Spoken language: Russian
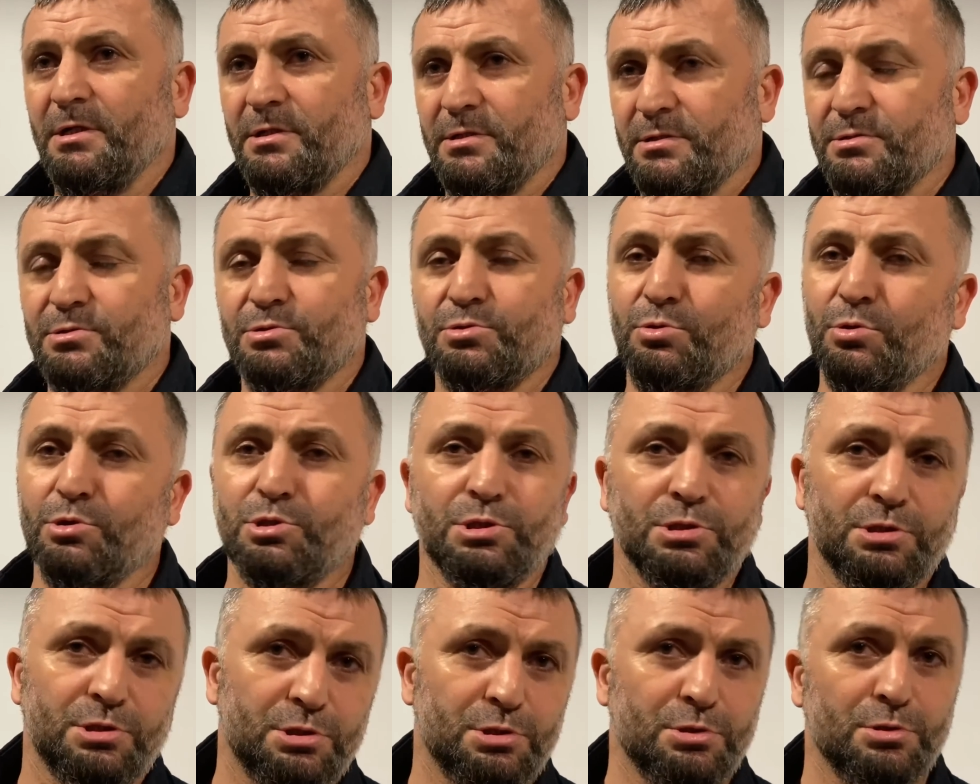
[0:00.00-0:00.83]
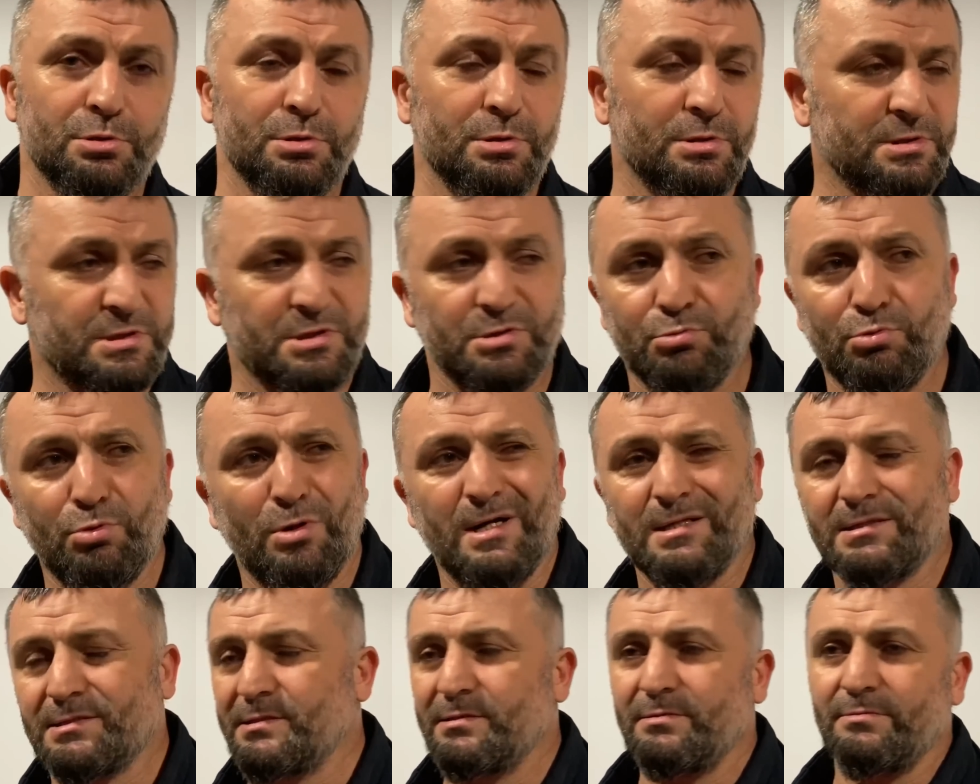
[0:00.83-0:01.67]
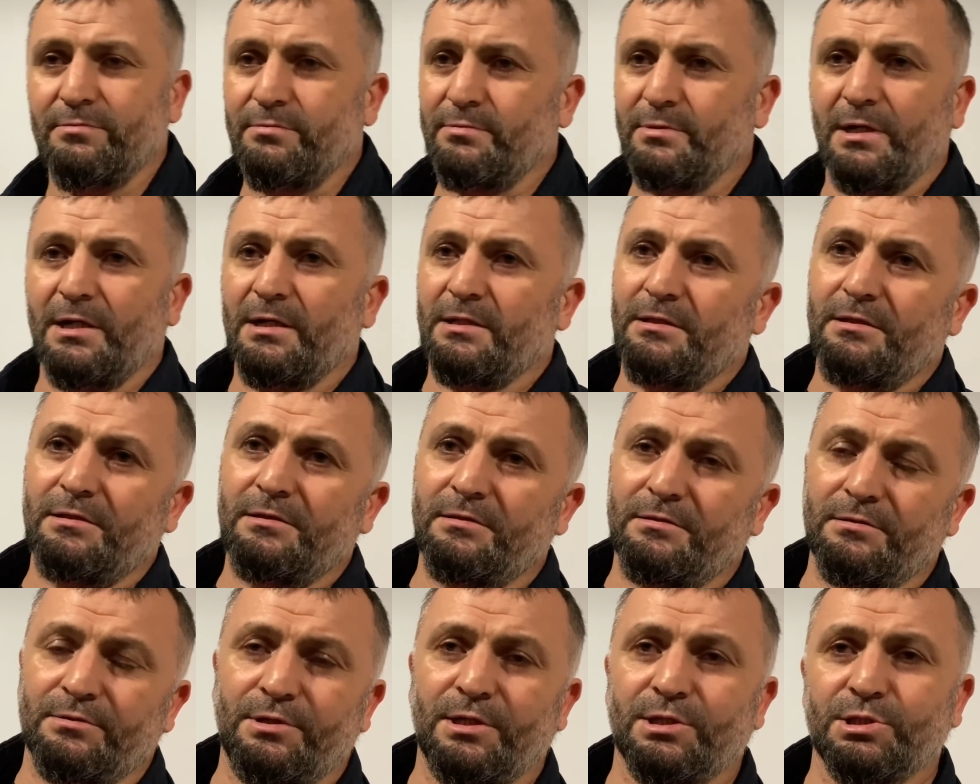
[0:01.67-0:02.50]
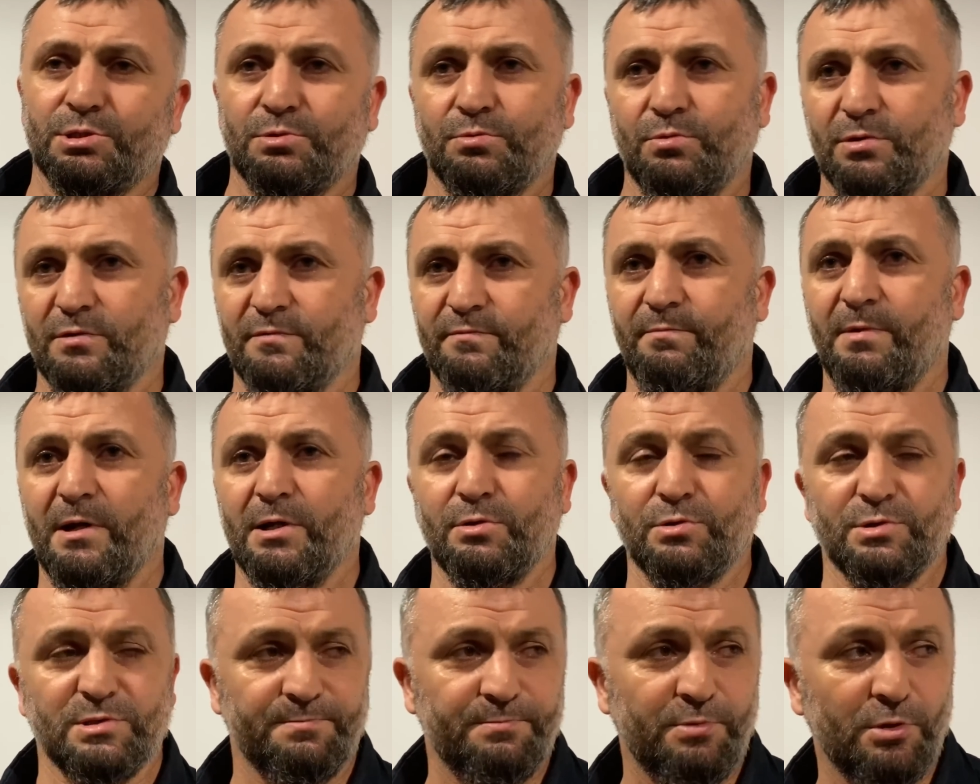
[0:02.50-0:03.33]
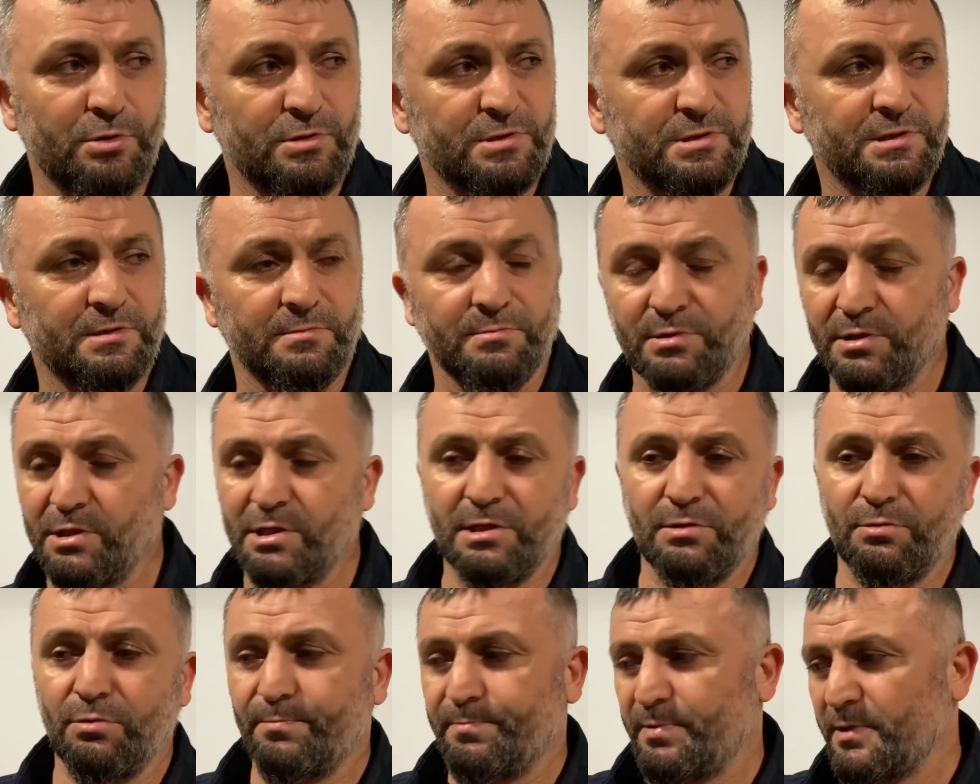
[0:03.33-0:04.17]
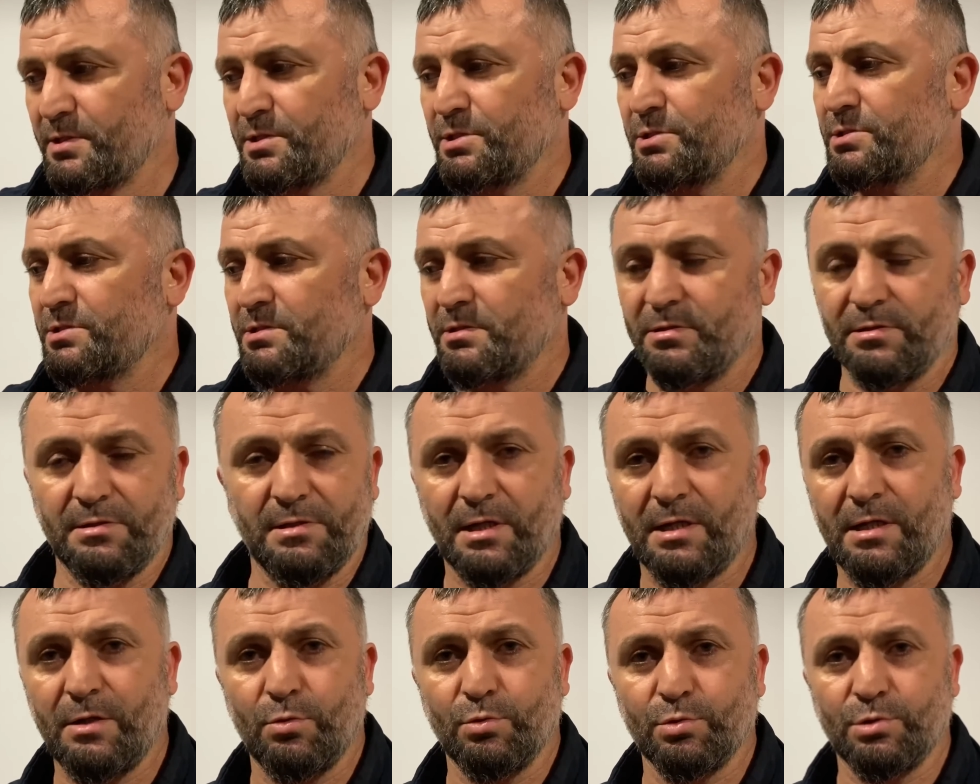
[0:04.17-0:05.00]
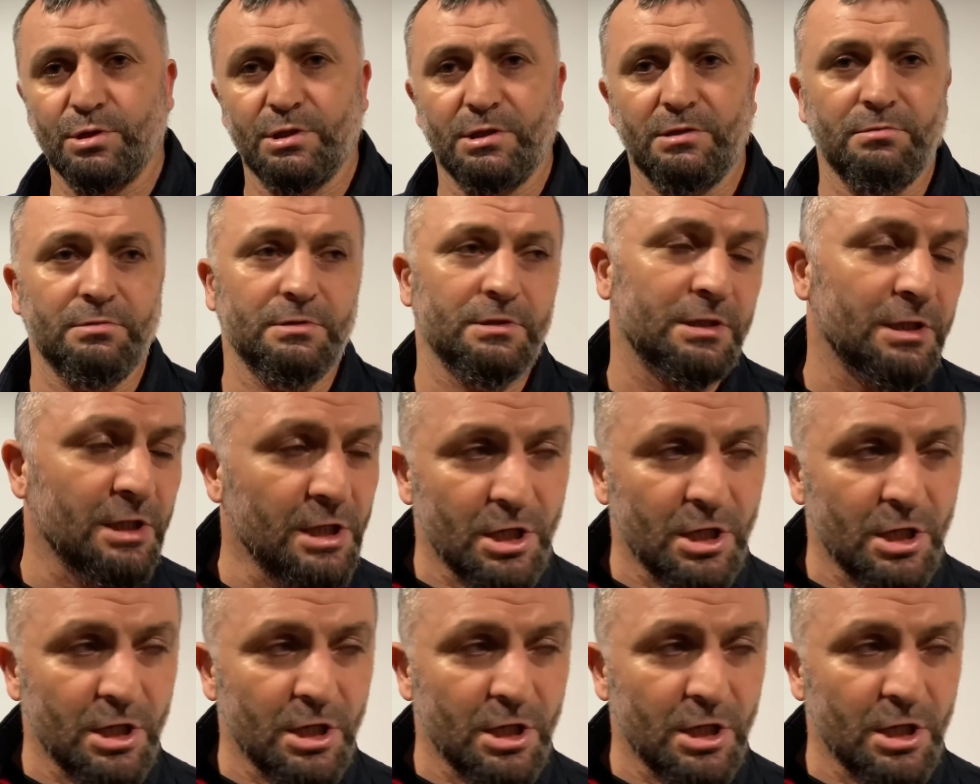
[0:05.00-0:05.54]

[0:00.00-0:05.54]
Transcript: с очень тяжелых ситуаций выходил, даже вот в бою с Бернсом, где его практически нокаутировали,